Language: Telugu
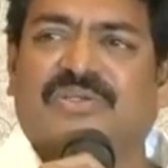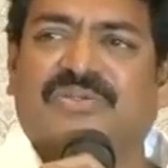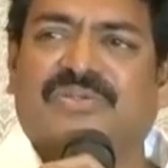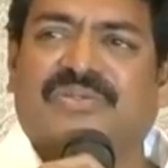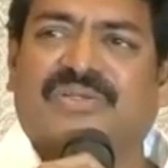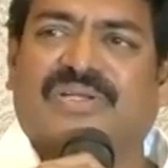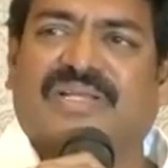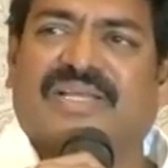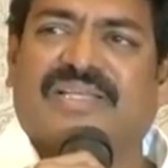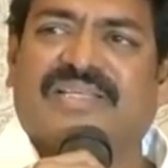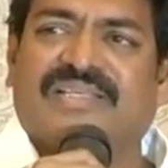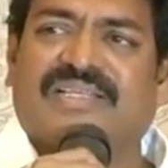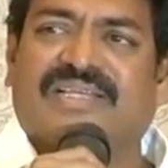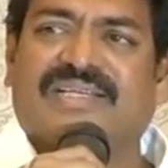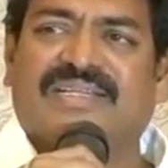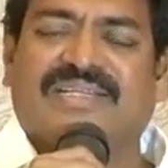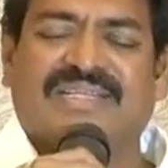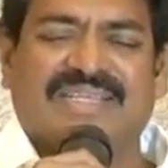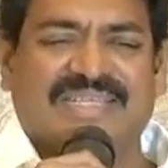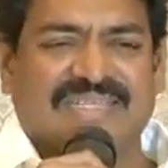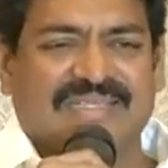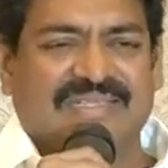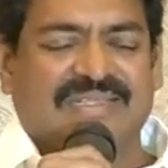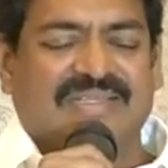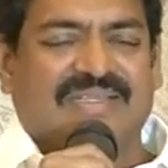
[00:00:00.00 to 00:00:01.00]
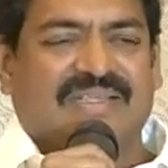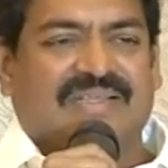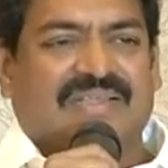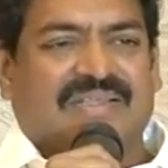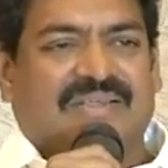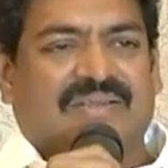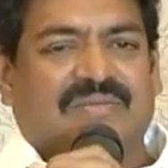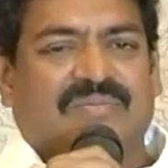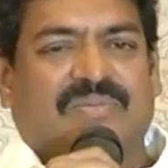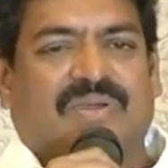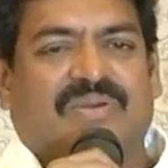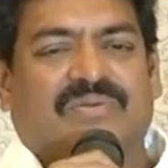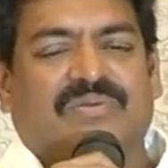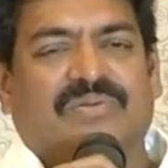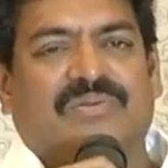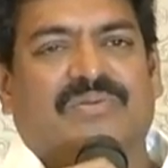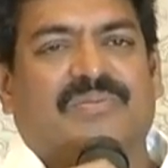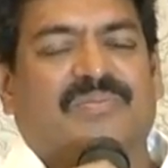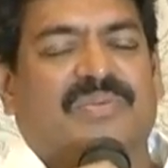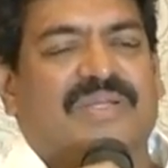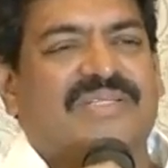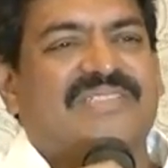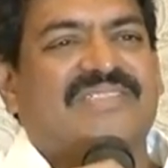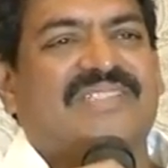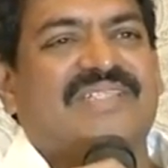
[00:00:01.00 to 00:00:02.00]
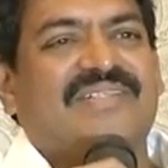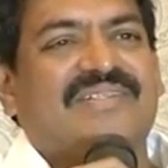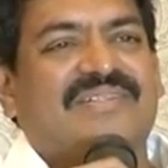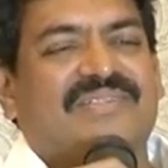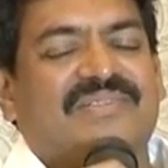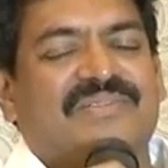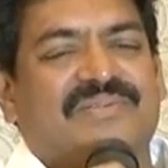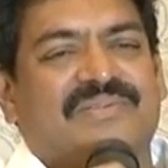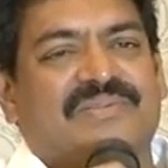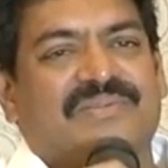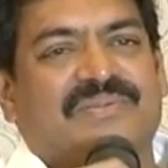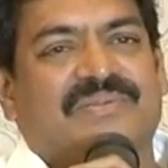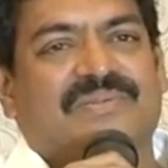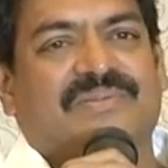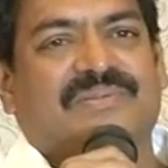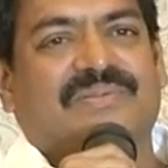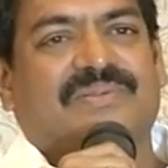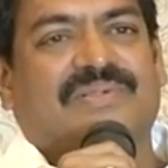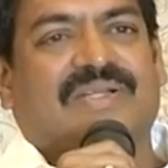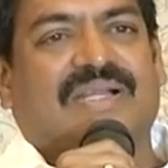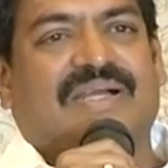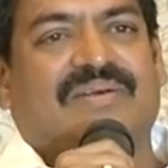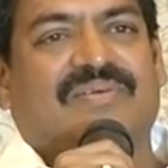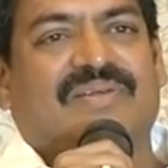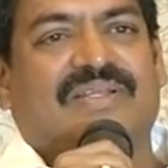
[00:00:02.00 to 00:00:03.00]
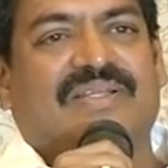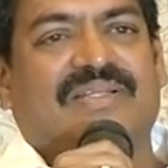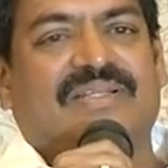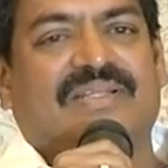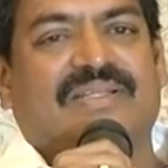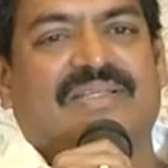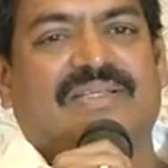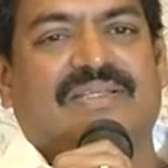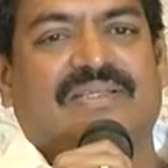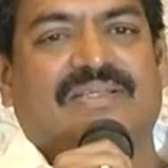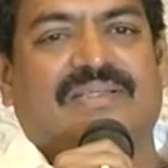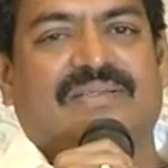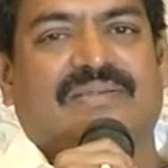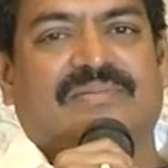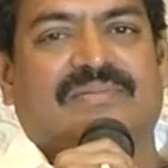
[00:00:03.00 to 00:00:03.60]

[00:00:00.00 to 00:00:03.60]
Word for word: జరుగుతున్నాయి అంటే మాకు ప్రెసిడెంట్ కావాలండి